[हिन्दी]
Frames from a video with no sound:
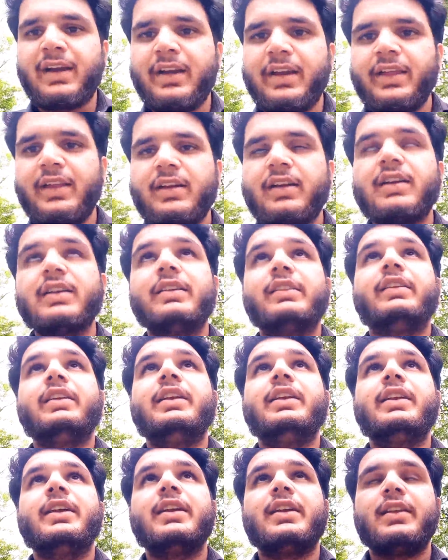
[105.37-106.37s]
आईडी कार्ड
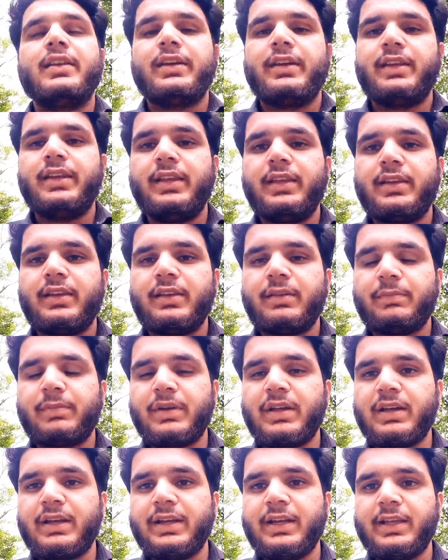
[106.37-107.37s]
की डेट रखनी है
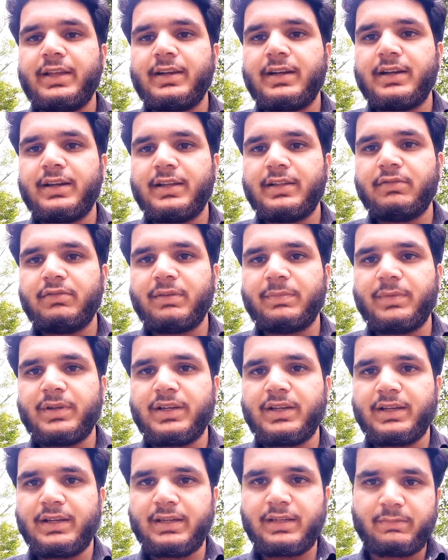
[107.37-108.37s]
अपना आईडी कार्ड है तो
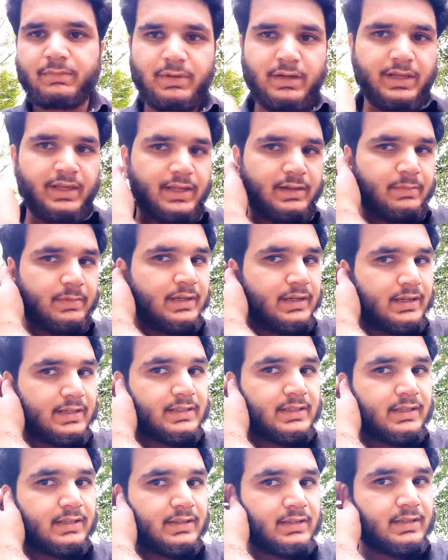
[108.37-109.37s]
अपना रखें भाई का भी
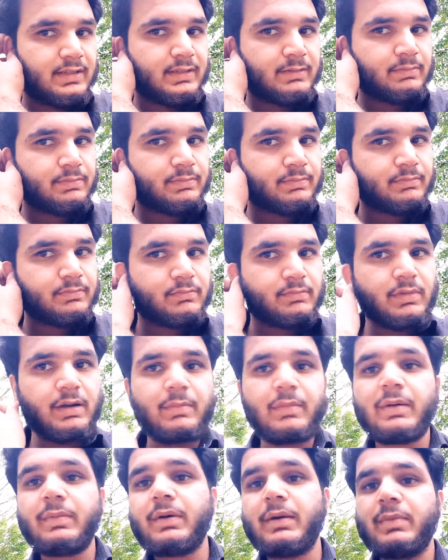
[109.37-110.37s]
रख सकते हैं
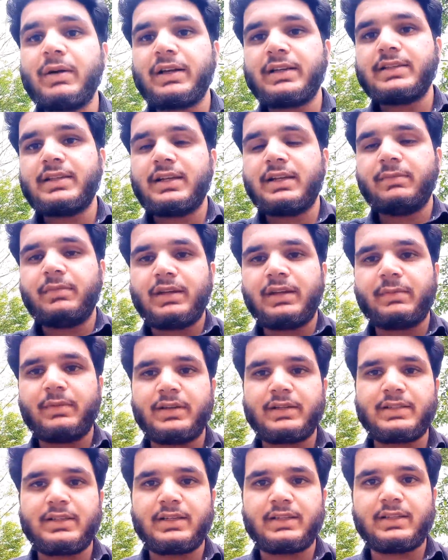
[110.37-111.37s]
मामा बाबा किसी का भी आप
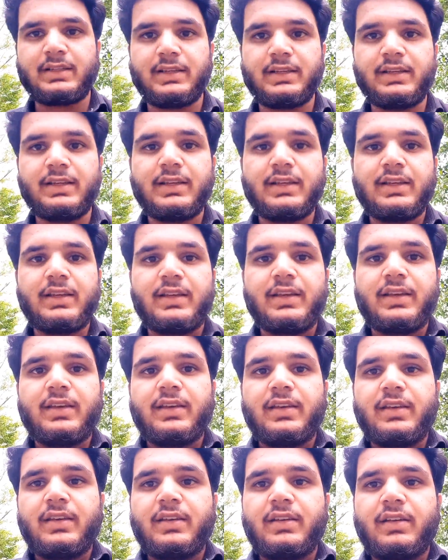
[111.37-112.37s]
रख सकते
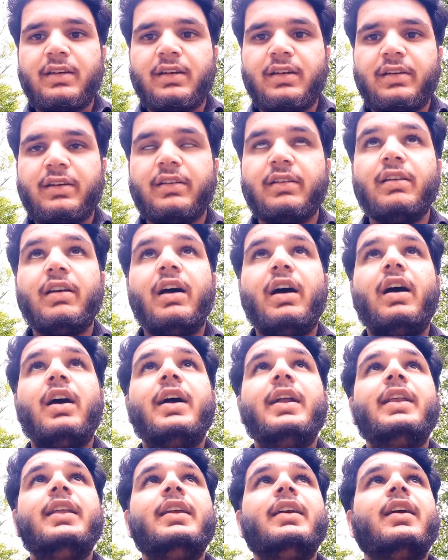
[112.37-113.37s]

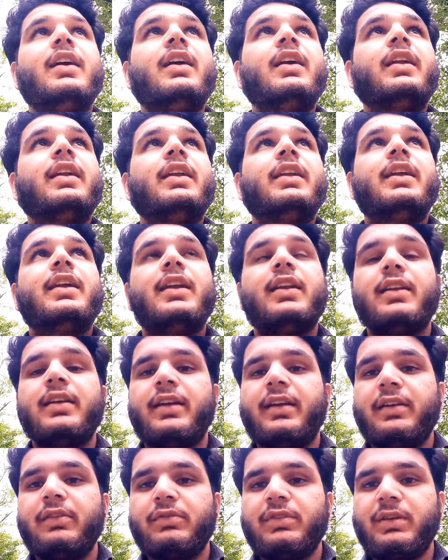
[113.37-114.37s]
हैं आईडी कार्ड की डेट
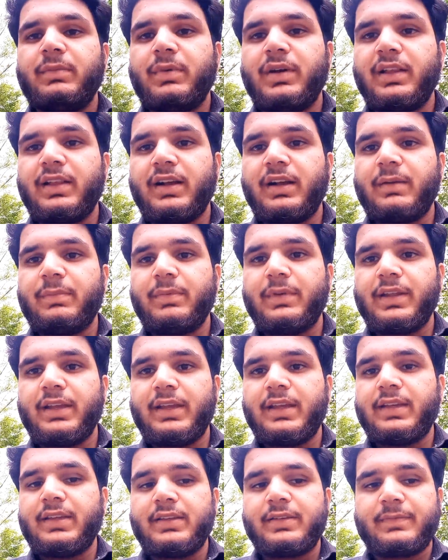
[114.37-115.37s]
रखे उसके बाद
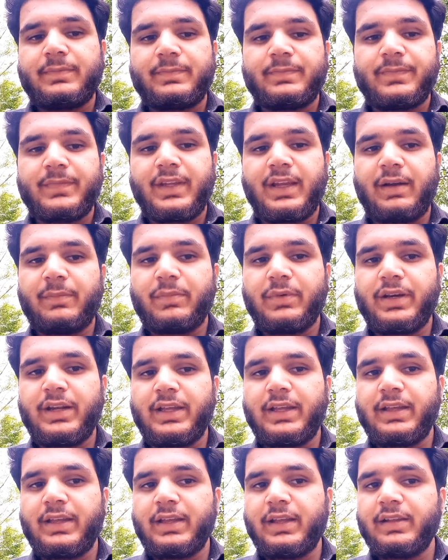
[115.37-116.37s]
आपने
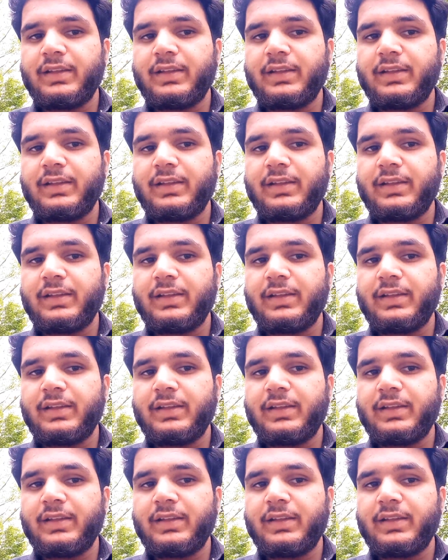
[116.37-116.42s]
अपने